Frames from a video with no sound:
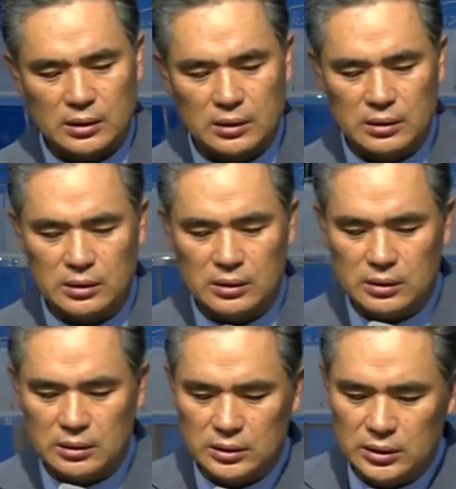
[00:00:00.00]
어,
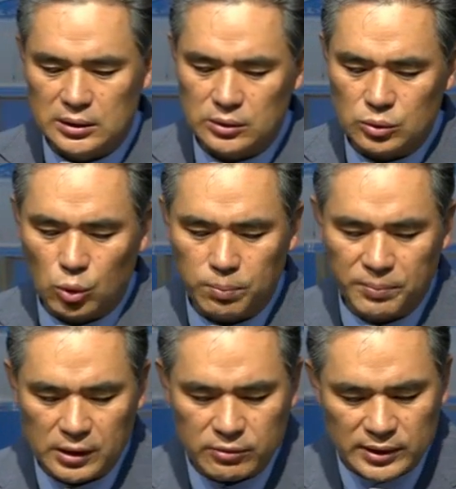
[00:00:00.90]
이런
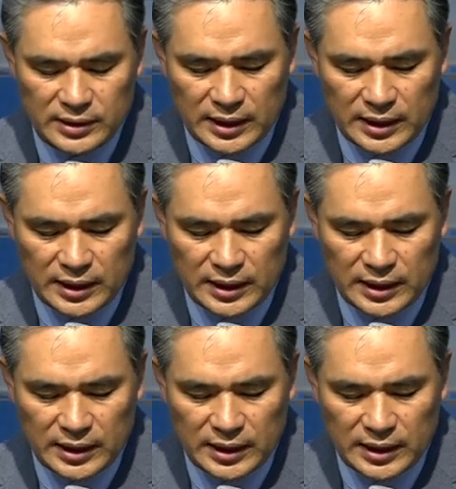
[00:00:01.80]
독백과